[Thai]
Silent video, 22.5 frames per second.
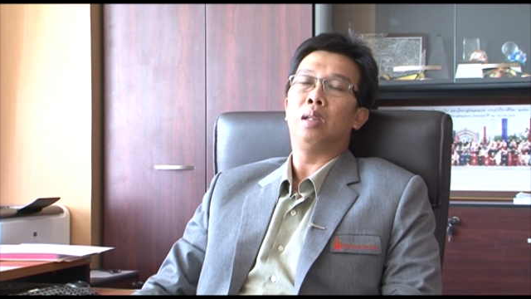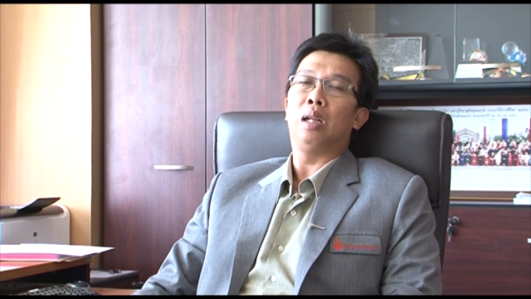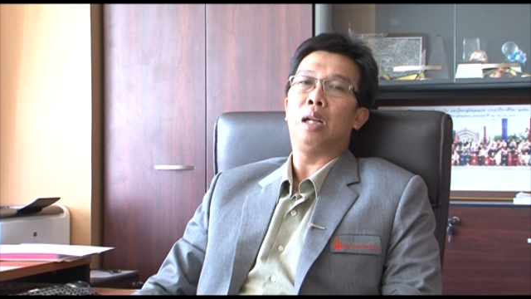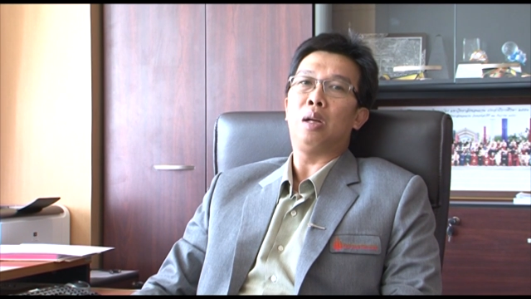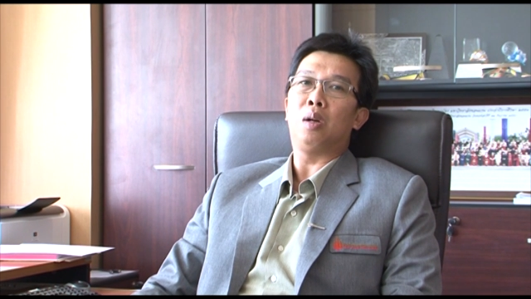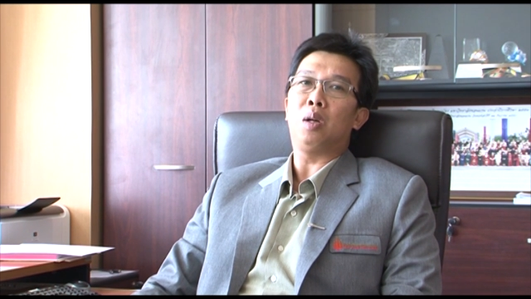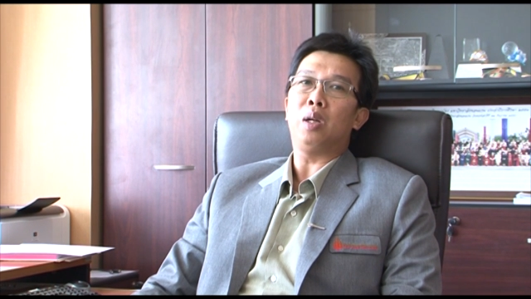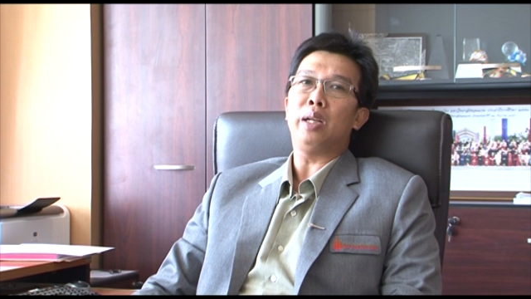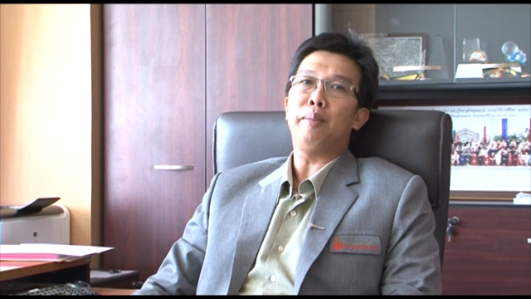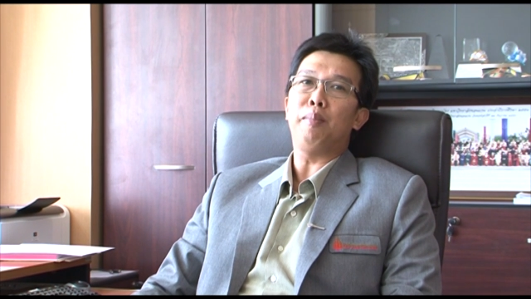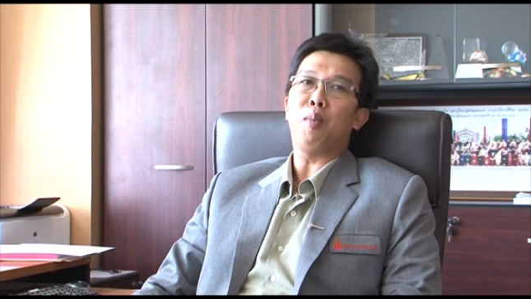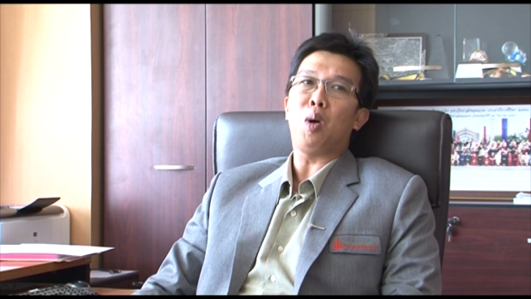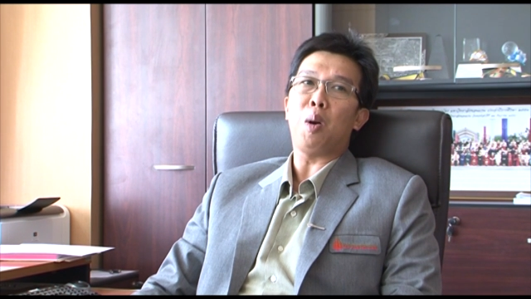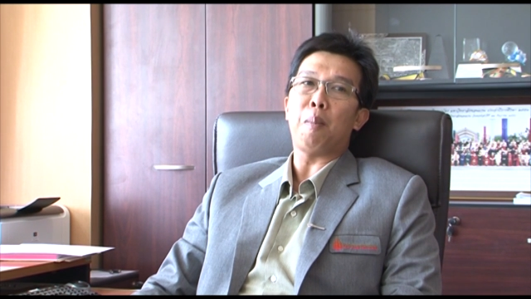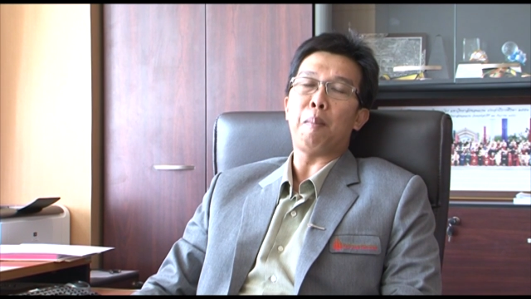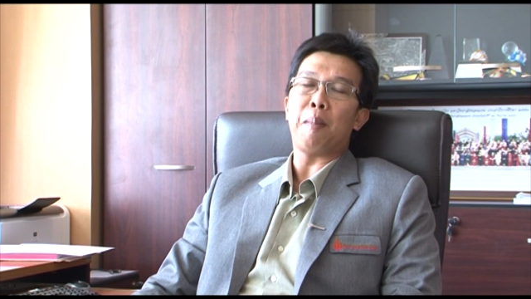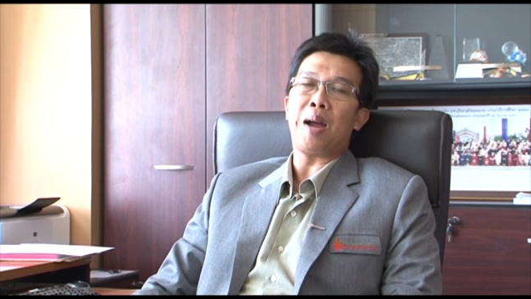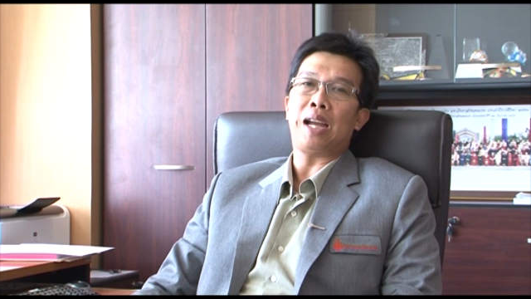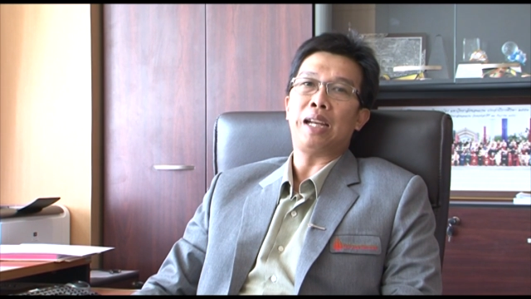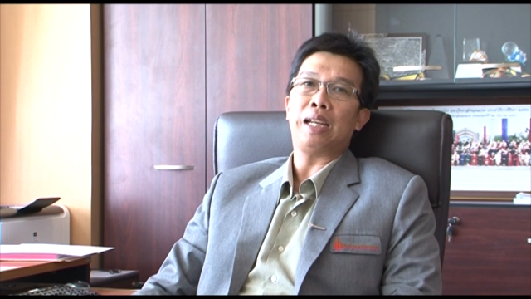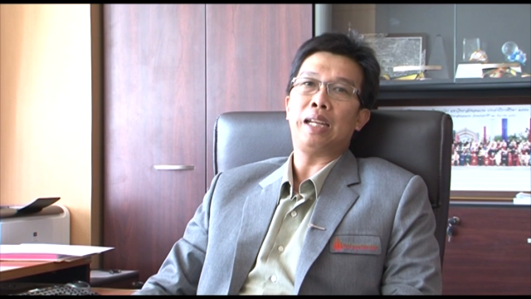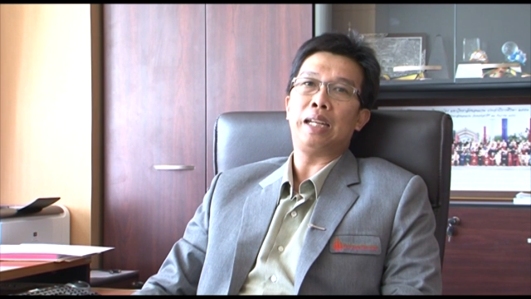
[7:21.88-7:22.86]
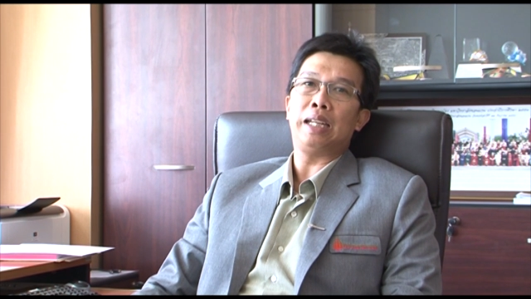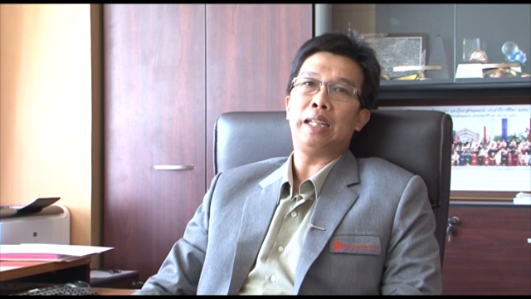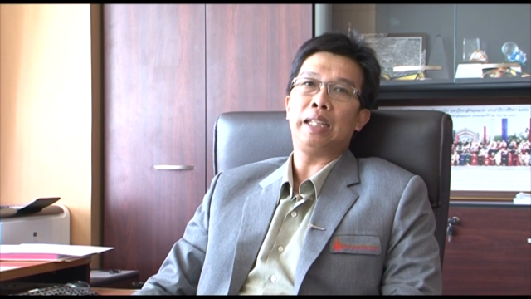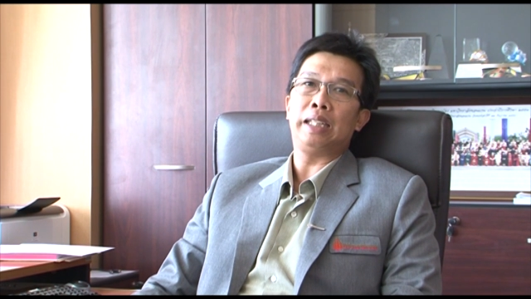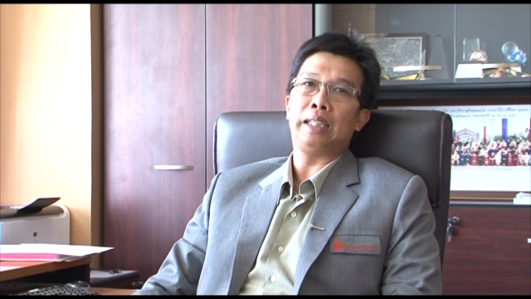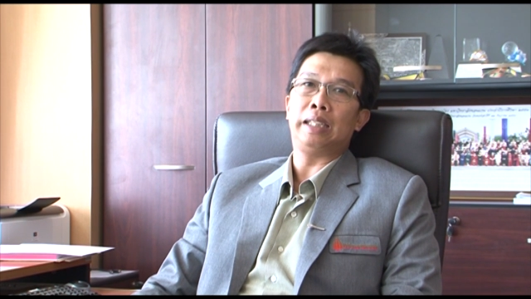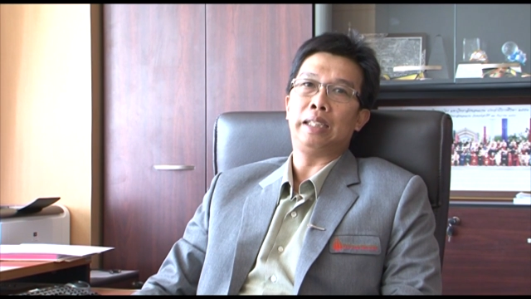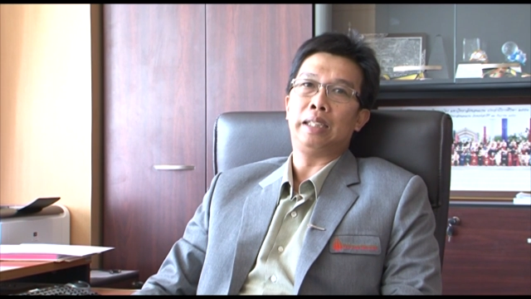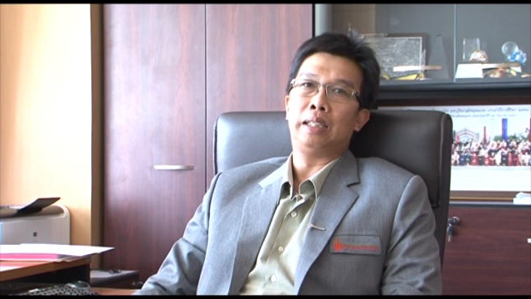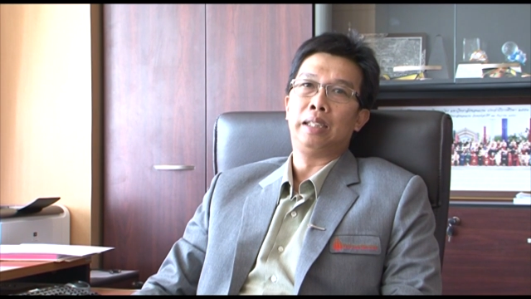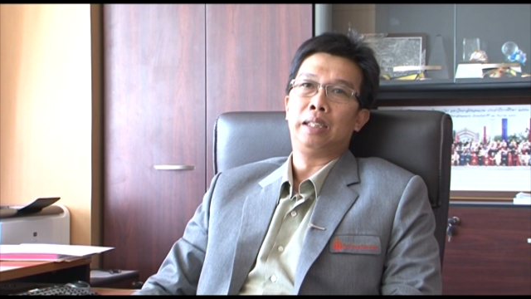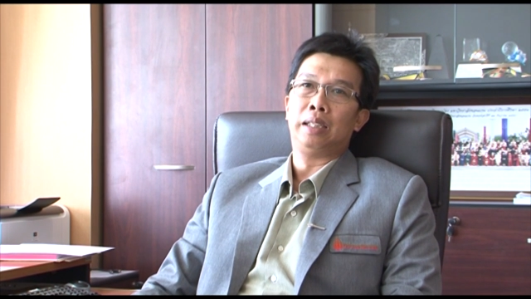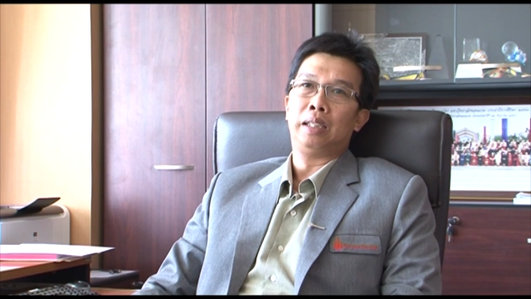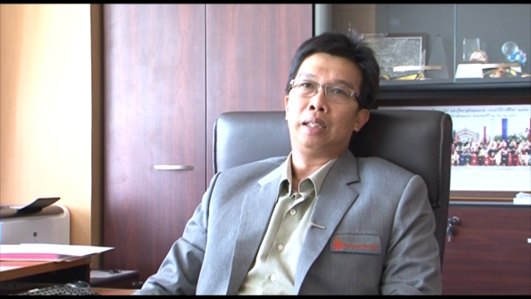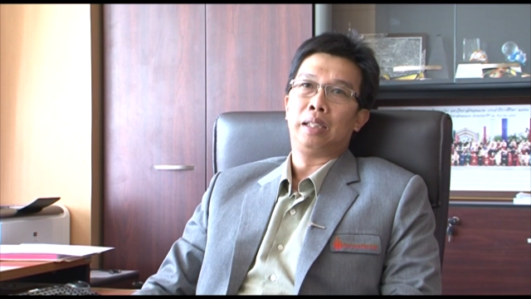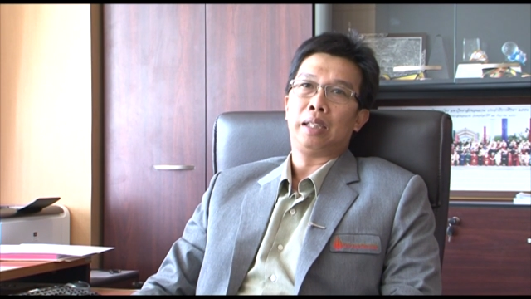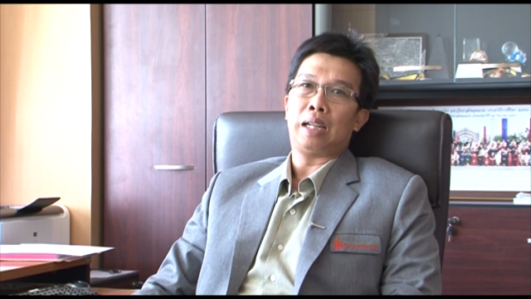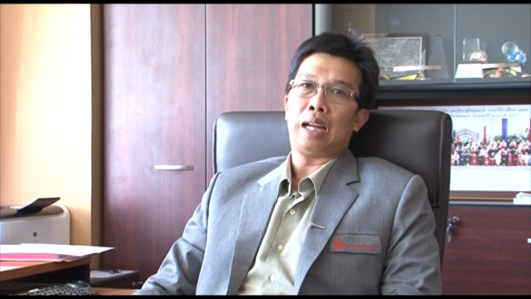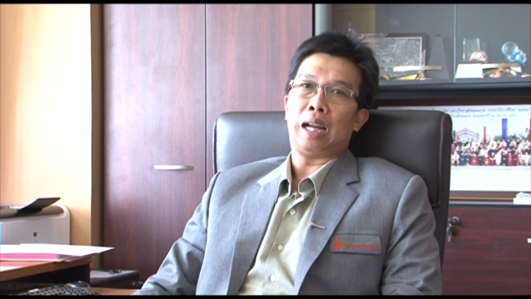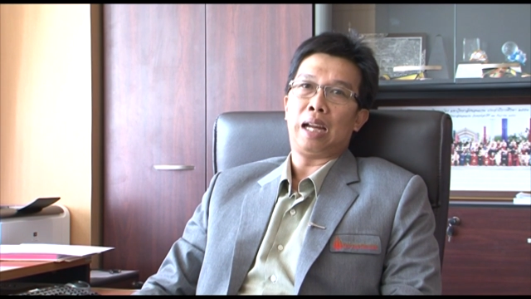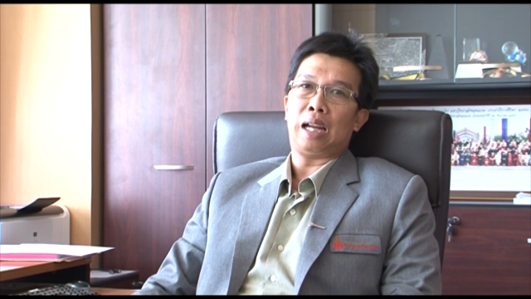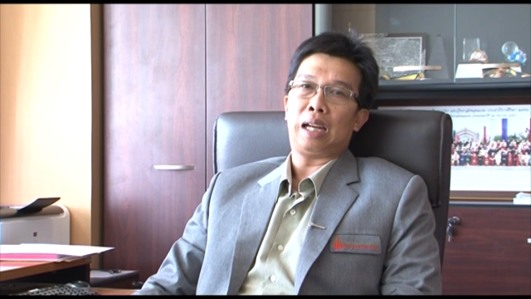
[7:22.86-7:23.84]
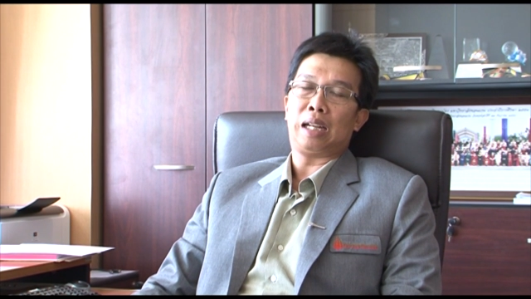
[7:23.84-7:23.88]
เราก็ได้มอบหมายให้
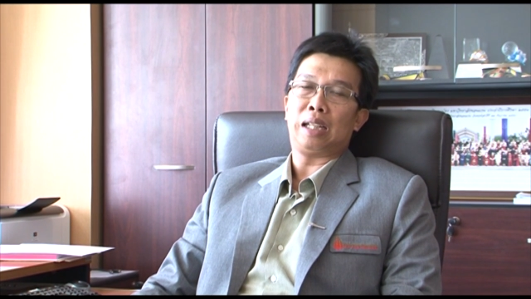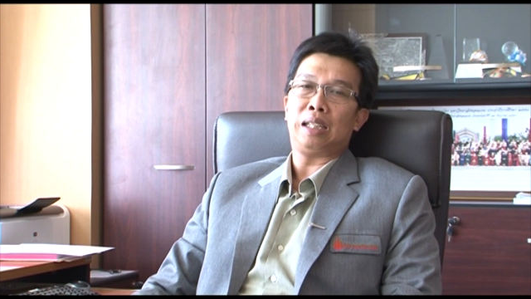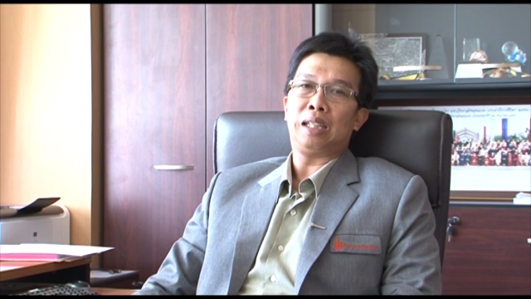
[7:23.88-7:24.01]
ทาง